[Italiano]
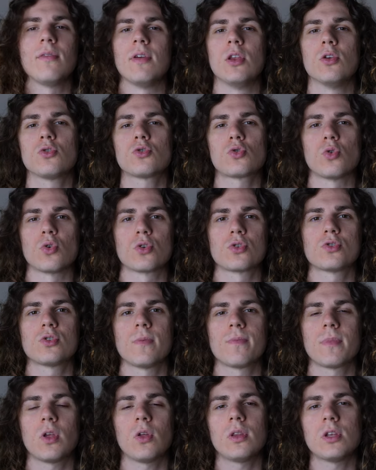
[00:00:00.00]
video
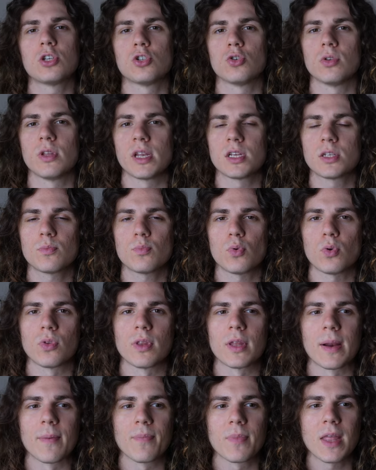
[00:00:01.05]
scorso e ho deciso di
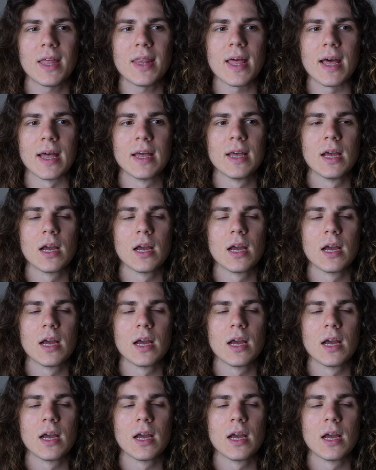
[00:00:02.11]
rispondere ed è